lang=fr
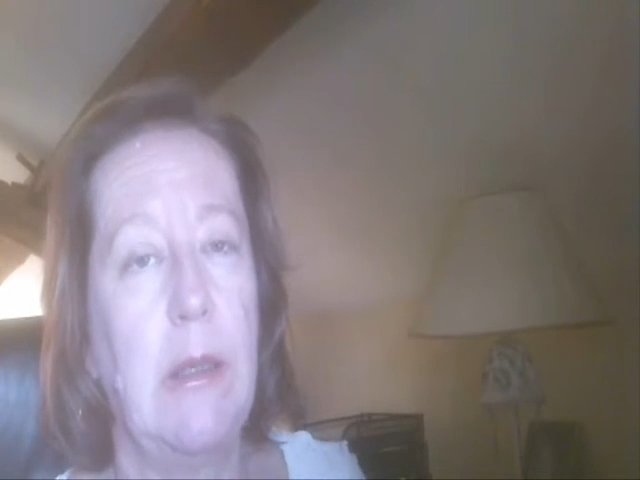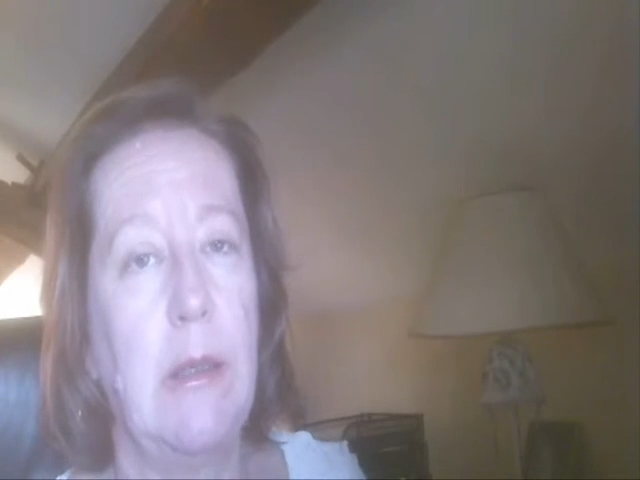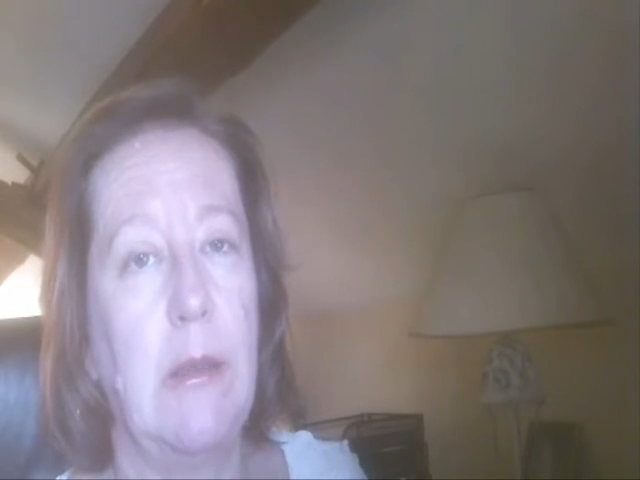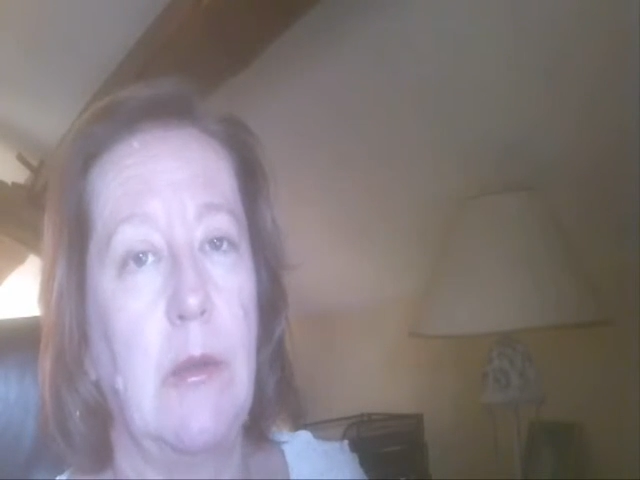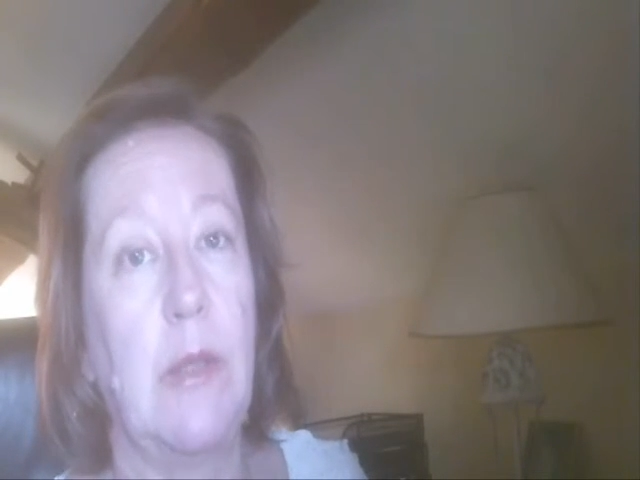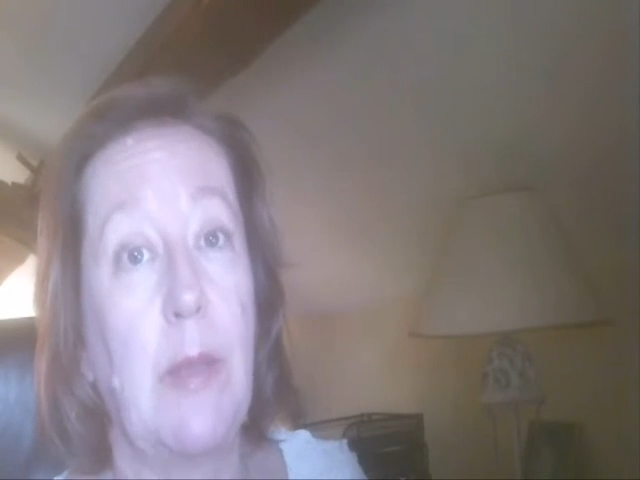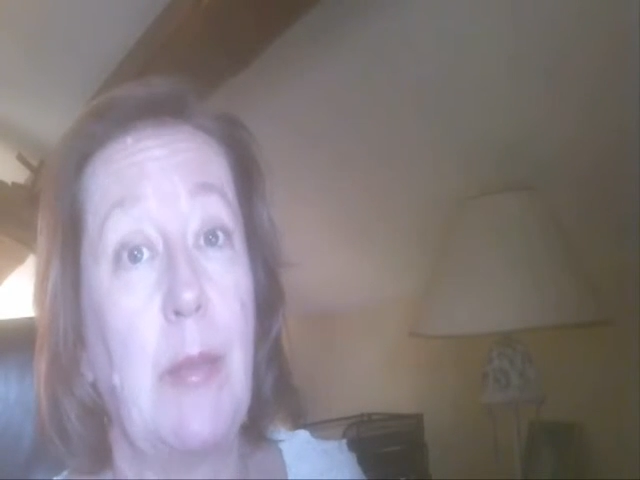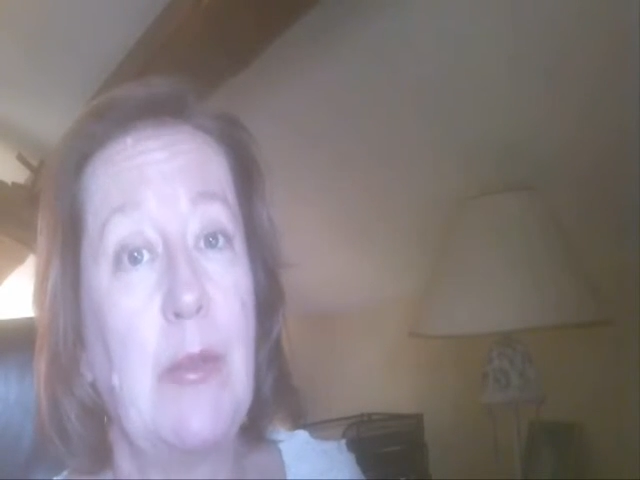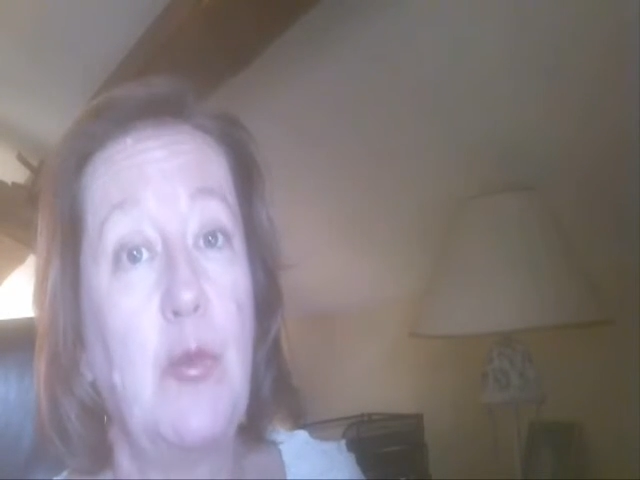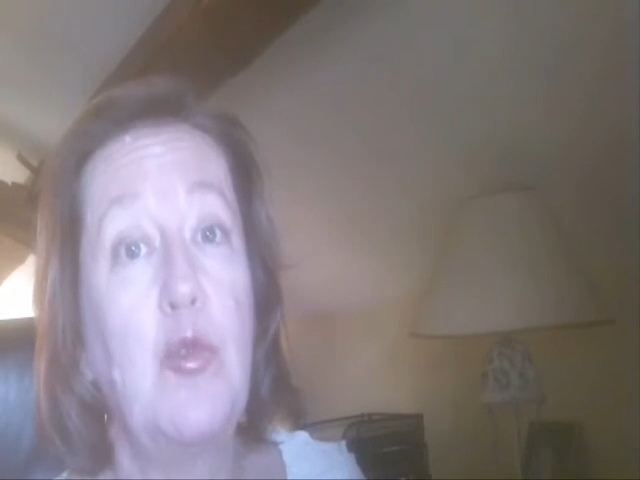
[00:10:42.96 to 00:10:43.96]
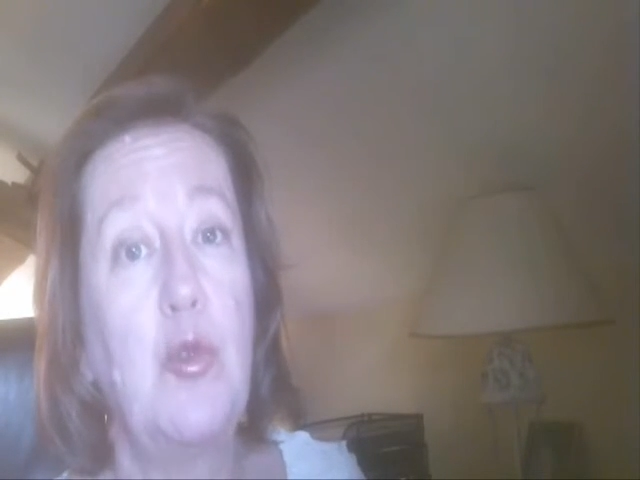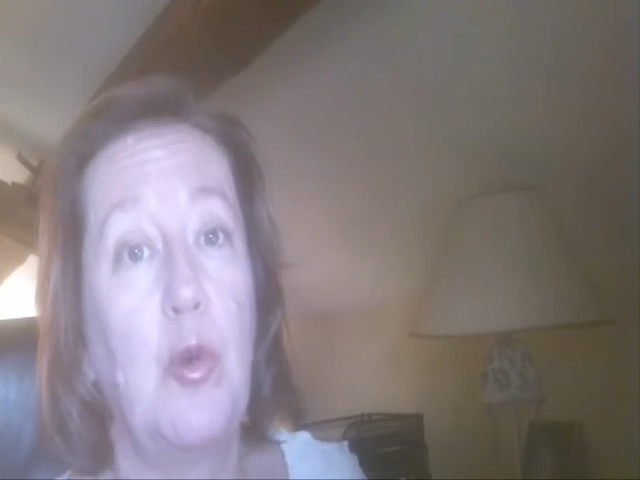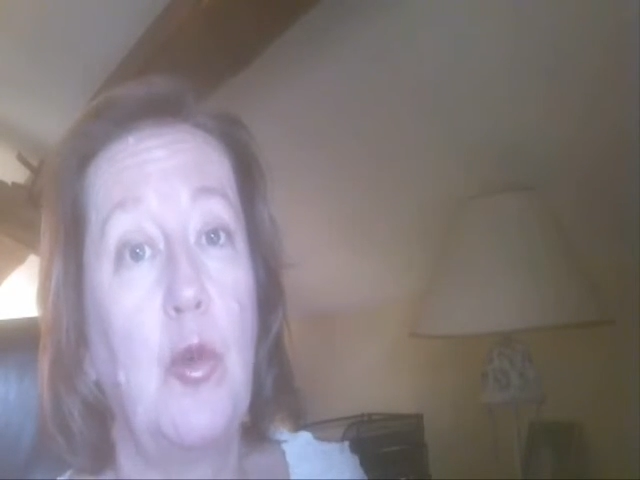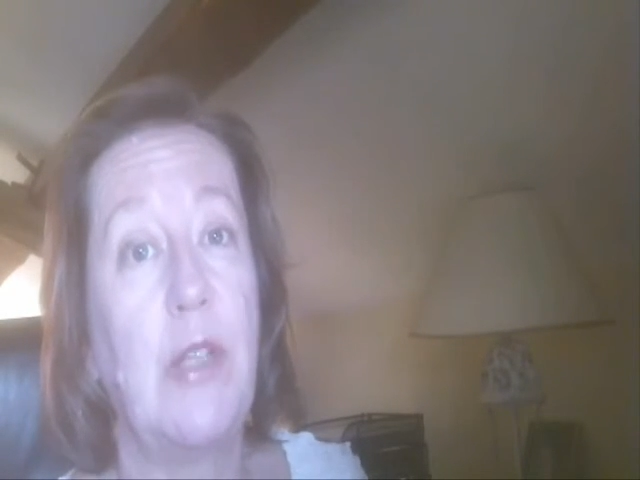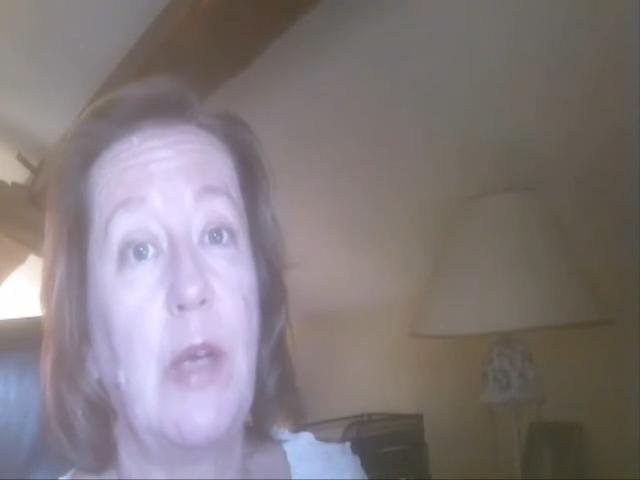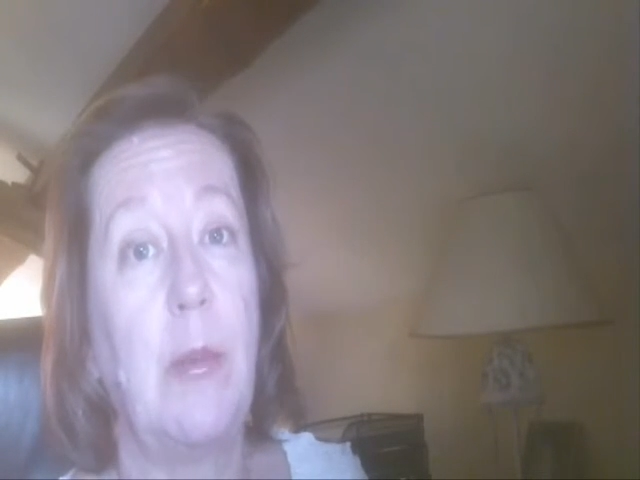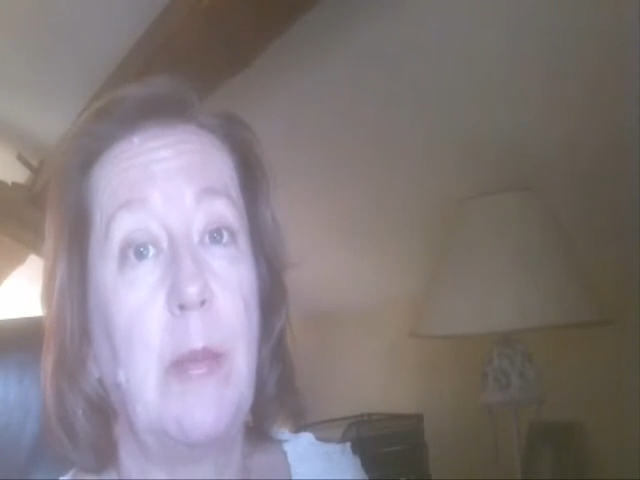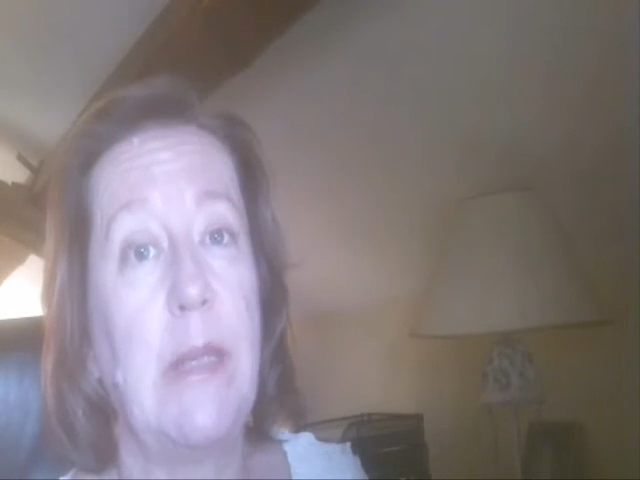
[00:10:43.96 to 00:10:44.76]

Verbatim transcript: euh, on n'a pas toujours le temps,